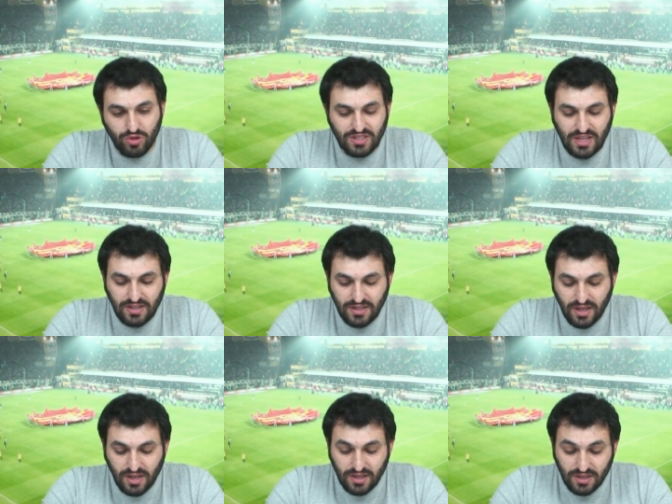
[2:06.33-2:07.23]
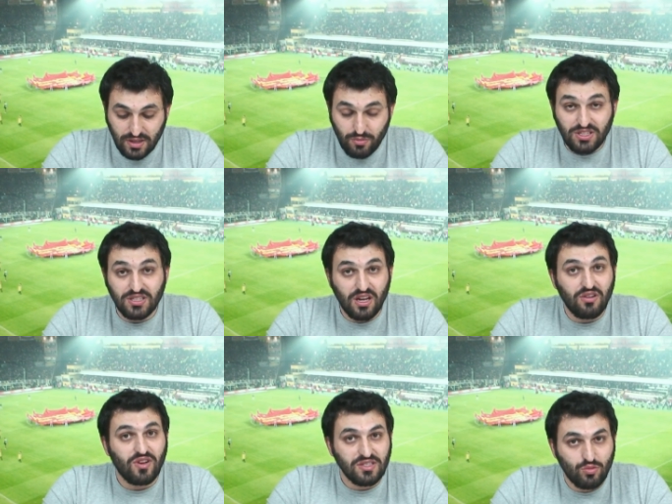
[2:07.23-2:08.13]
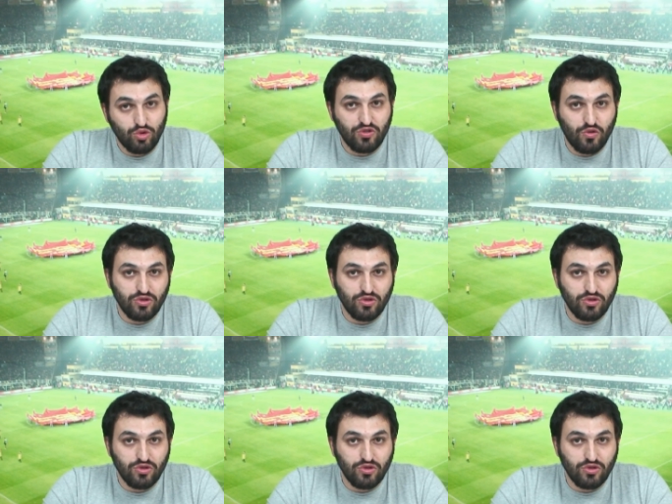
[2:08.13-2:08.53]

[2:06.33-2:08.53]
O nedenle e, maça daha fazla motive